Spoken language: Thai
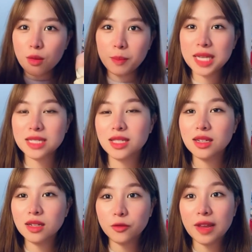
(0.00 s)
พิกเจอ
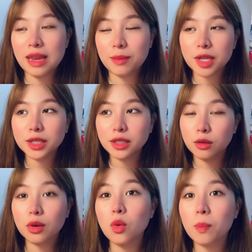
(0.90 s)
ร์เฟรมก็คือ
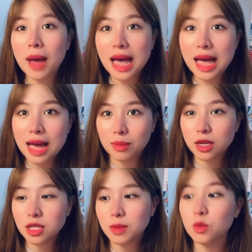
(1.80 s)
รูปภาพแล้ว
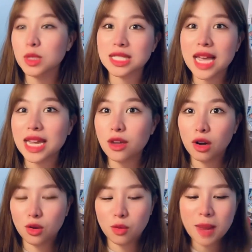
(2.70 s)
ก็จะเป็นหัวใจหย่อ
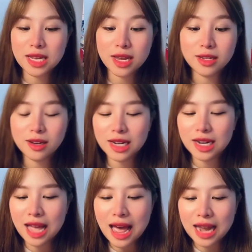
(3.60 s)
นลงไปเยอะๆห
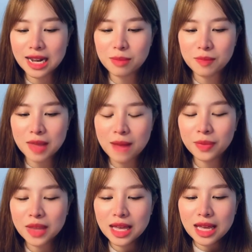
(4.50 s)
ลายๆอัน อะไรแบบเนี้ย
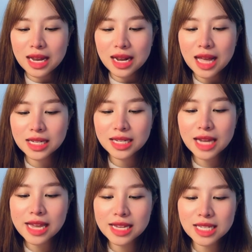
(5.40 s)
นะคะ ทีนี้
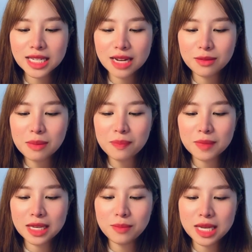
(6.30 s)
ไข่ก็จะเขียนไว้แบบ
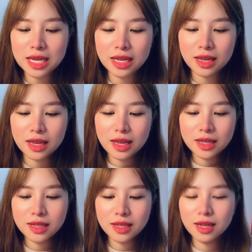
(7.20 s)
นี้มี
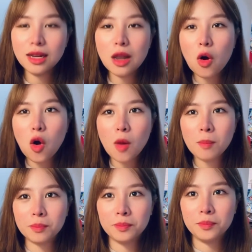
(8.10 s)
ลม
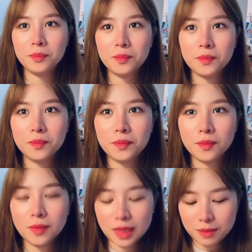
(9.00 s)

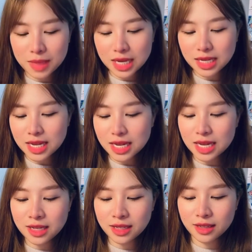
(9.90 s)
มีดิ
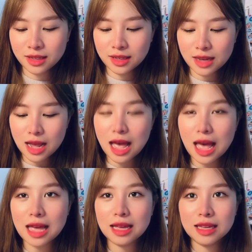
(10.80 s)
นนะคะ
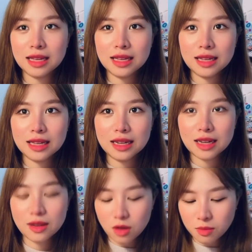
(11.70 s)

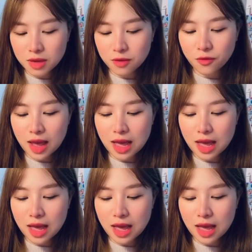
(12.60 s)
แล้วก็มีไฟ